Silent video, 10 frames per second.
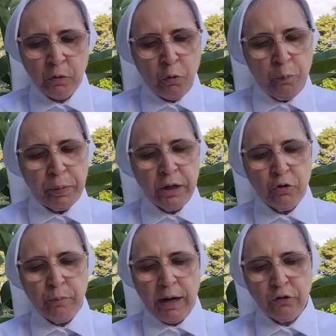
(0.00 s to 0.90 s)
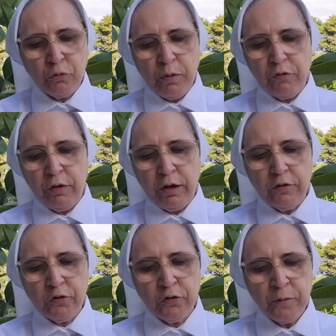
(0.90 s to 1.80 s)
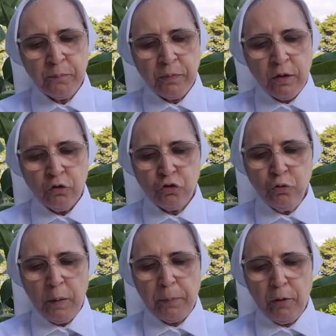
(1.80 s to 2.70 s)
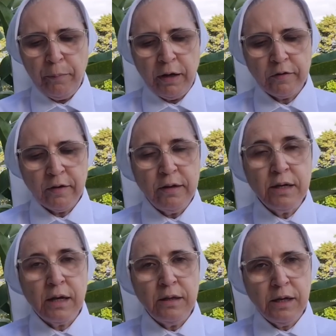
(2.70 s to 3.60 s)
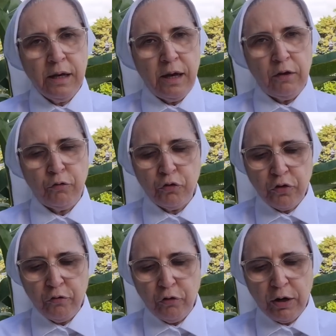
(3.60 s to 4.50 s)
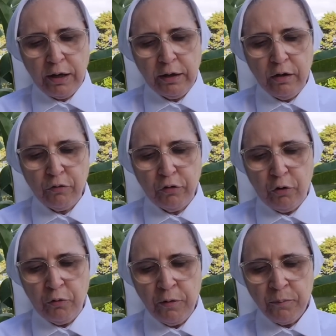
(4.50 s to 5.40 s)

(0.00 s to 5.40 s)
cumprindo mais uma vez sua promessa de que ninguém vos invocaria em vão,